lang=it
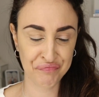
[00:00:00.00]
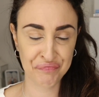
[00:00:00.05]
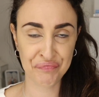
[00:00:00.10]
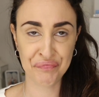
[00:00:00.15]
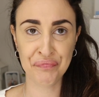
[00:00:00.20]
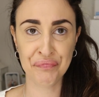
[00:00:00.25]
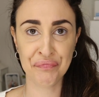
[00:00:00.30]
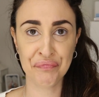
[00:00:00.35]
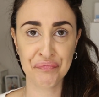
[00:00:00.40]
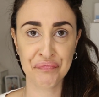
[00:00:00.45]

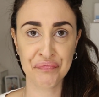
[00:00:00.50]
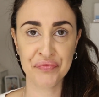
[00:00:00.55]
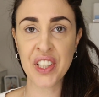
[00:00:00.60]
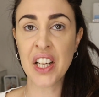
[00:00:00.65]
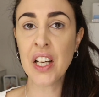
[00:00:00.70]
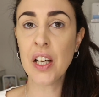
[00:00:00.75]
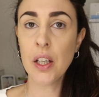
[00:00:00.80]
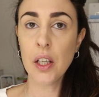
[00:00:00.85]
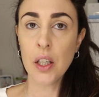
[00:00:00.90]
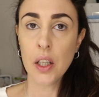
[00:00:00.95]

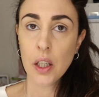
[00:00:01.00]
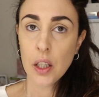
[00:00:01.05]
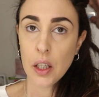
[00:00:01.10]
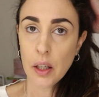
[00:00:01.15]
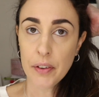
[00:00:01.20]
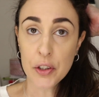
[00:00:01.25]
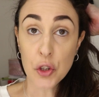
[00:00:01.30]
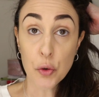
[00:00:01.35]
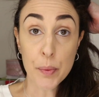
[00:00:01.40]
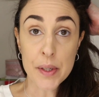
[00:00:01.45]

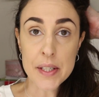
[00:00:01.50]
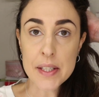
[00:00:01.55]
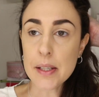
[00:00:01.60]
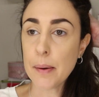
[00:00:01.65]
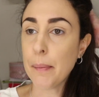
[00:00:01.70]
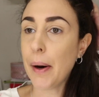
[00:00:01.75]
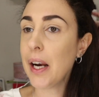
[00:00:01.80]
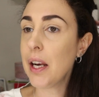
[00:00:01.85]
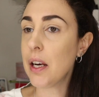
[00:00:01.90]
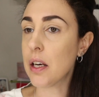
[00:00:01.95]
la vedo
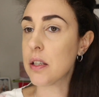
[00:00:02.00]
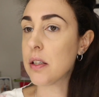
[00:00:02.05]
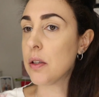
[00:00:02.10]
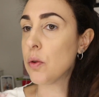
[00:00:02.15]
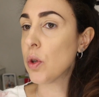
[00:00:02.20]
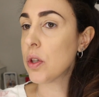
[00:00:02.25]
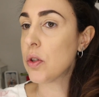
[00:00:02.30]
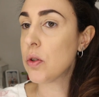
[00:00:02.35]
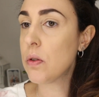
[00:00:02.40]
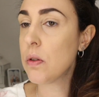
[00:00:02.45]
messa male la
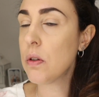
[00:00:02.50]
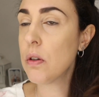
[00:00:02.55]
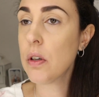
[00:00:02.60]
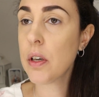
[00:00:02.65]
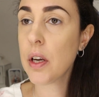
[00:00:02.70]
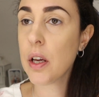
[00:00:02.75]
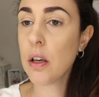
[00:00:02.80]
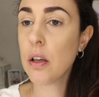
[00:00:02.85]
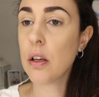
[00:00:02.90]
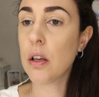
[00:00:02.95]

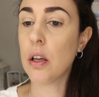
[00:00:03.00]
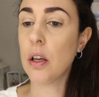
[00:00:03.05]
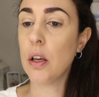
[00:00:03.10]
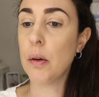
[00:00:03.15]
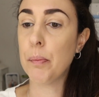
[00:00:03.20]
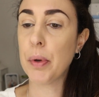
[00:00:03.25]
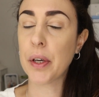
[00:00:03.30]
situazione eh,